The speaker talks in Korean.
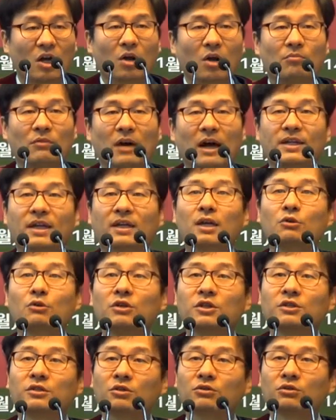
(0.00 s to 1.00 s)
만약에
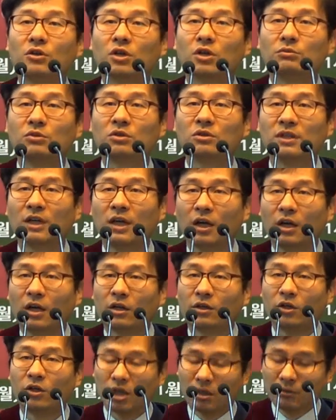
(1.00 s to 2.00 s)
우리 성도 여러분,
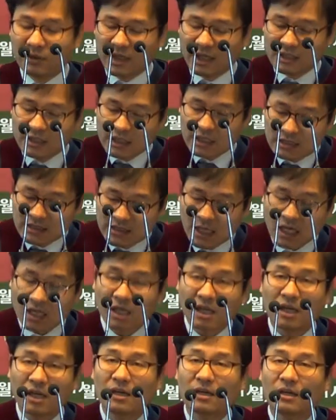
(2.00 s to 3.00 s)
여러분의
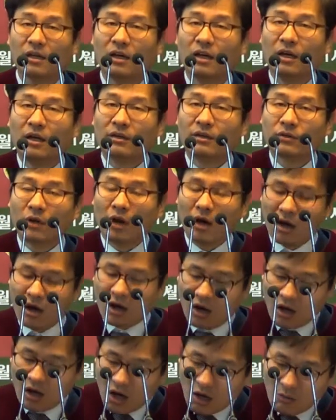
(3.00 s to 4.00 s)
직장이
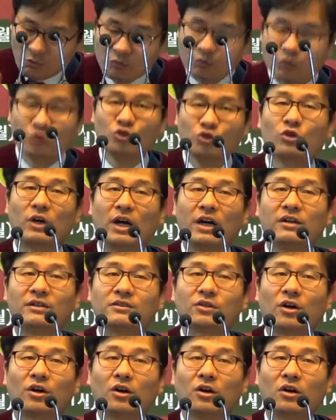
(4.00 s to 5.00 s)
너무
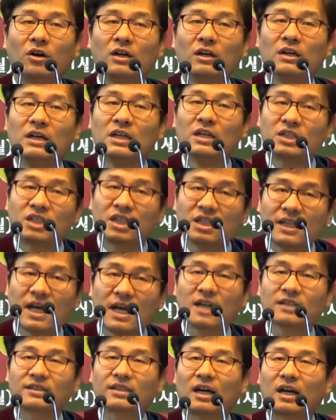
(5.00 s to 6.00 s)
분주하여서
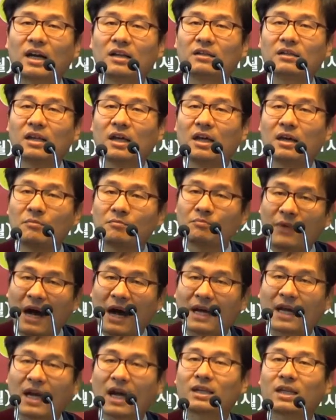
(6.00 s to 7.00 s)
신앙생활 하는데
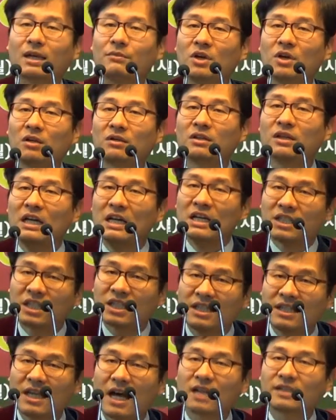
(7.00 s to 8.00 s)
방해가 되면
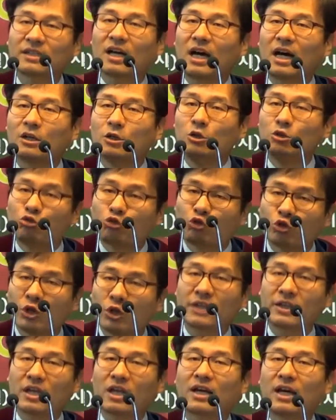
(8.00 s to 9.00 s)
신앙생활을 줄여야
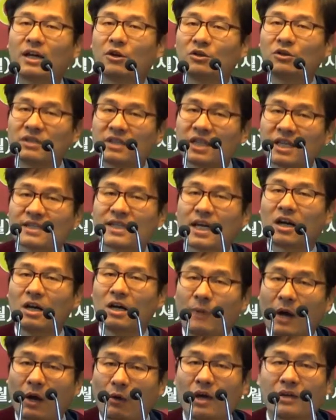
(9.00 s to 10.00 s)
될까요? 직장을
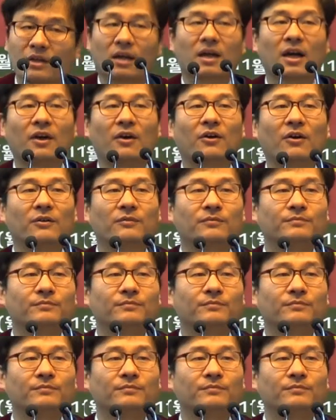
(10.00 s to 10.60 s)
바꿔야 될까요?